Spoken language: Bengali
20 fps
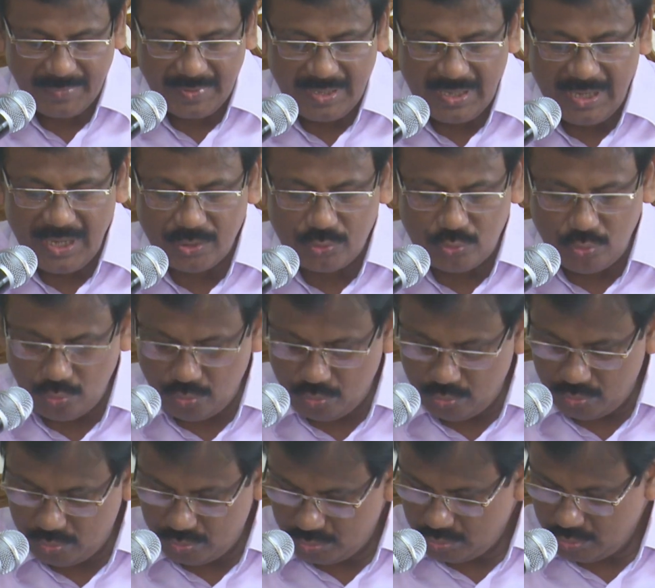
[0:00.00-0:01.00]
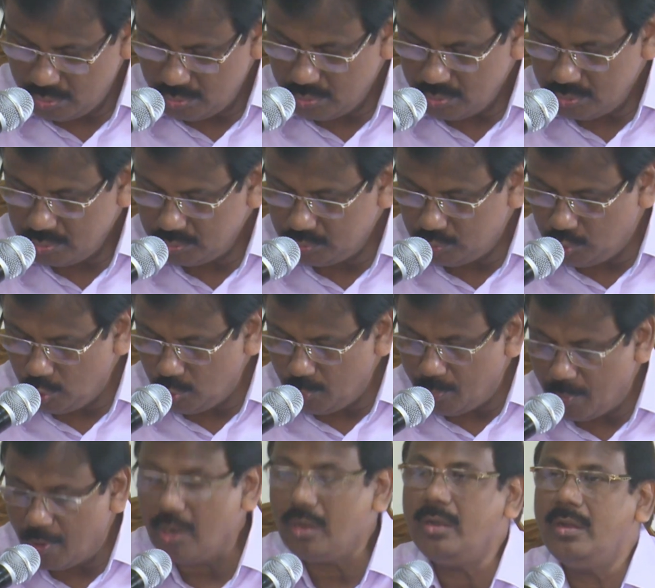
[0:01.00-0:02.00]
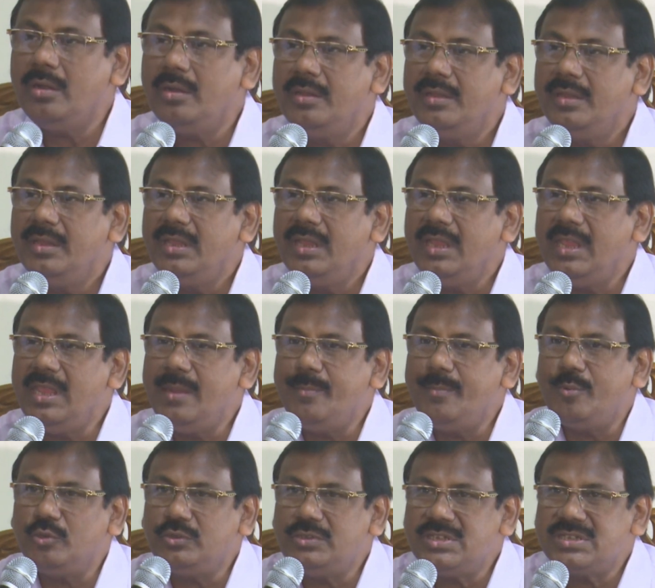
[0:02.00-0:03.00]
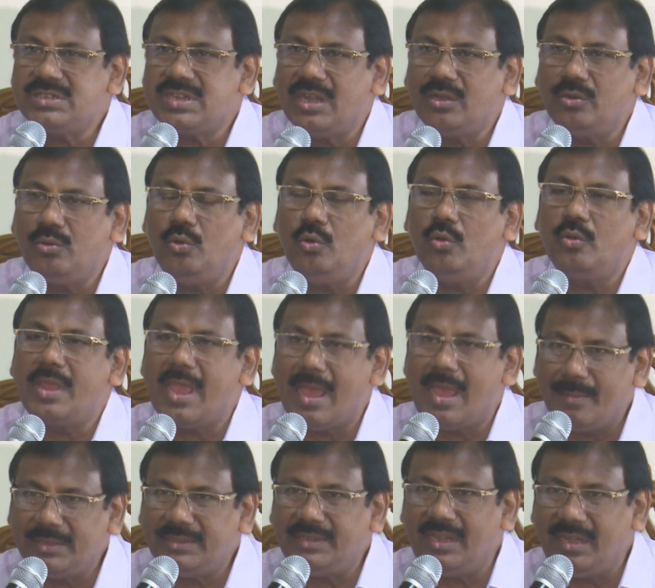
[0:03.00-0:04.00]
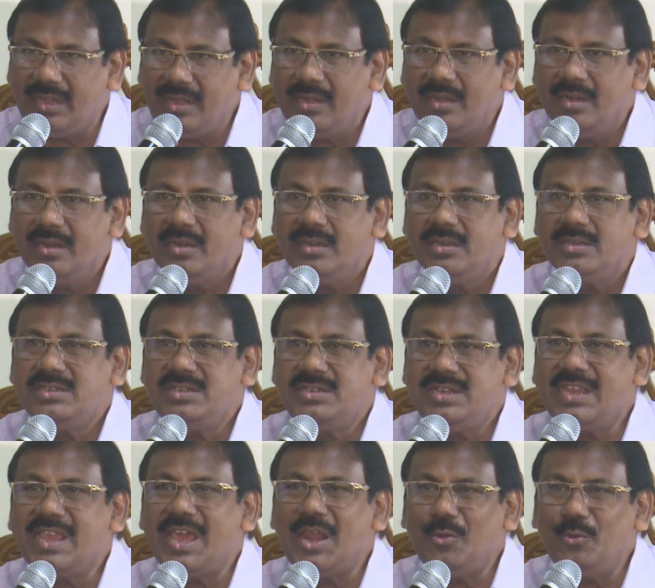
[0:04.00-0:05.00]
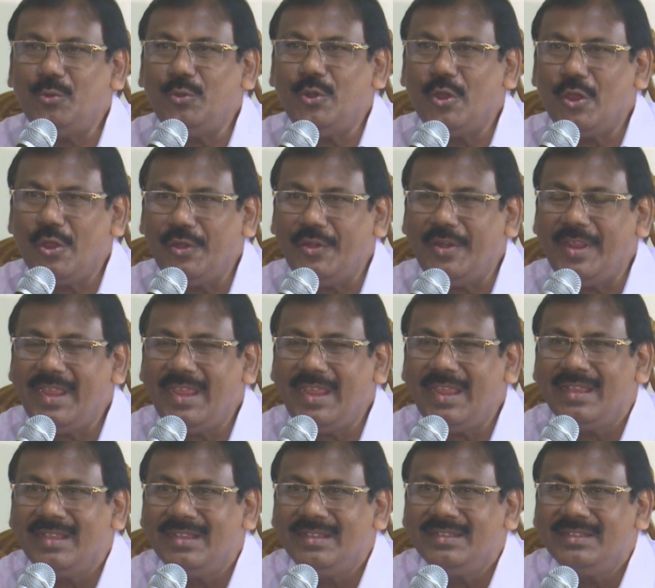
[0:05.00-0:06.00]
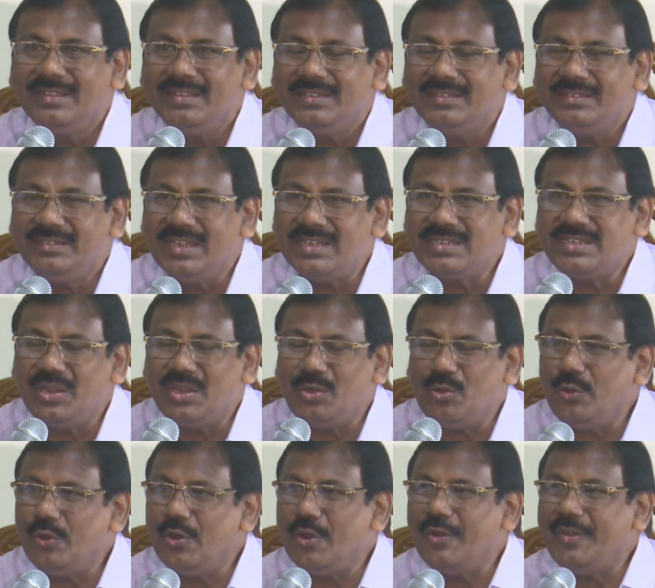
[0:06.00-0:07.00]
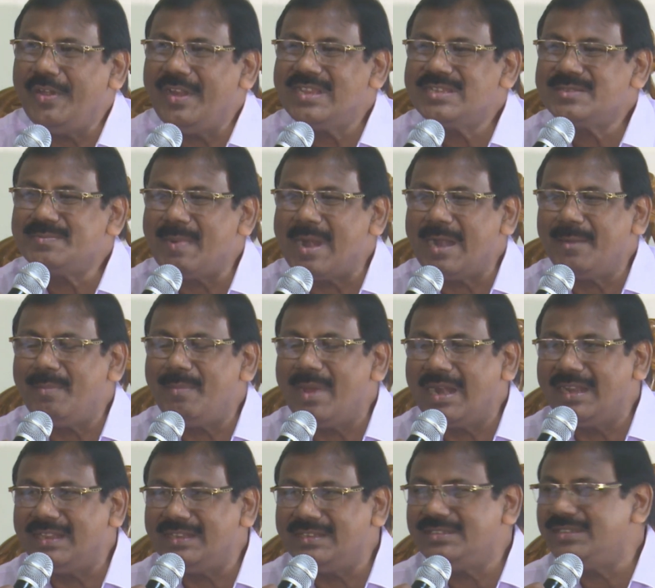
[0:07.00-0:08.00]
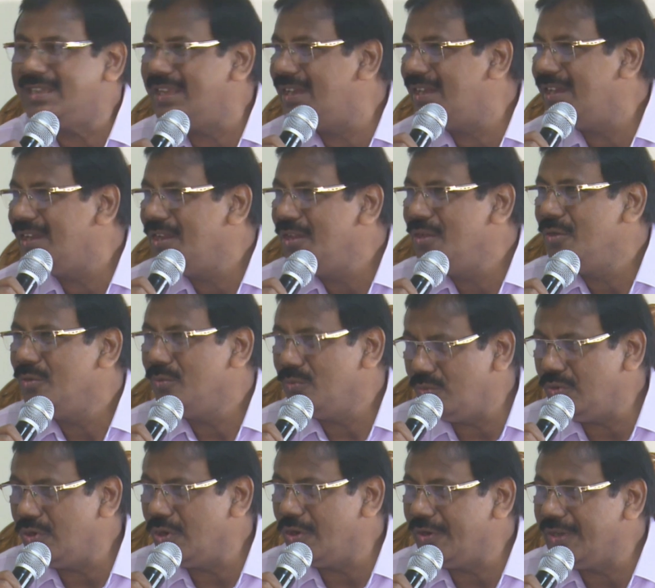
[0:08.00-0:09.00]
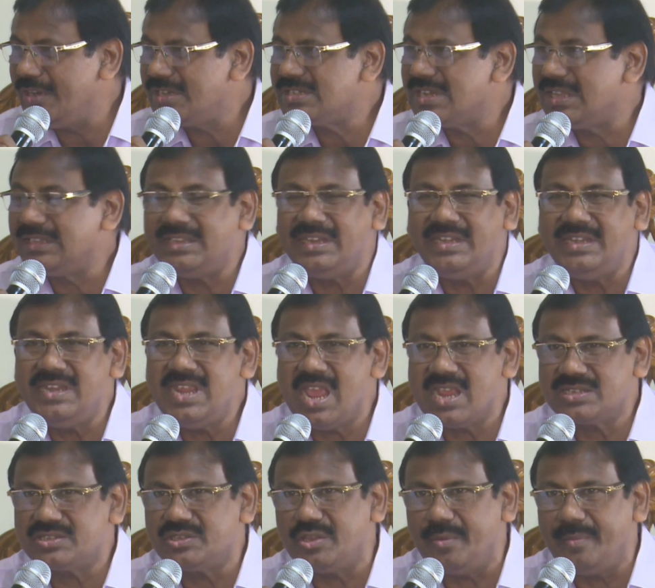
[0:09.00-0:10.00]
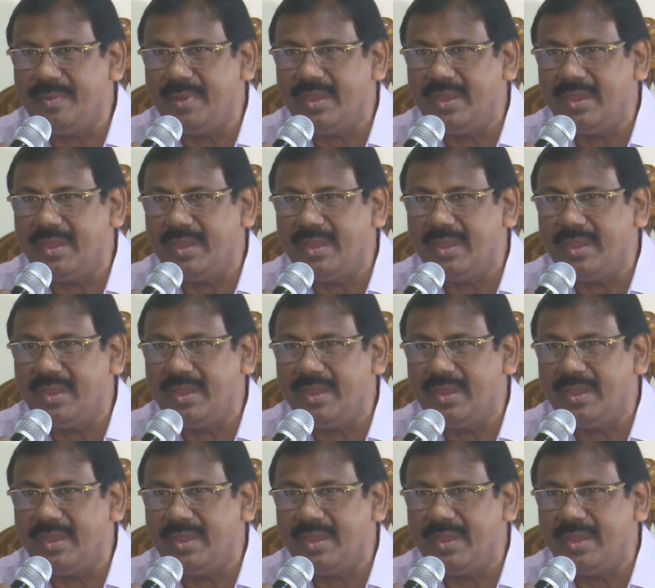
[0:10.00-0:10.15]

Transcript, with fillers: একটু দুর্বল এই প্রতিষ্ঠানগুলোকে আমাদের শিক্ষার উন্নয়নে দেশের উন্নয়নে স্মার্ট বাংলাদেশের উন্নয়নের সাথে নিয়ে আসতে হবে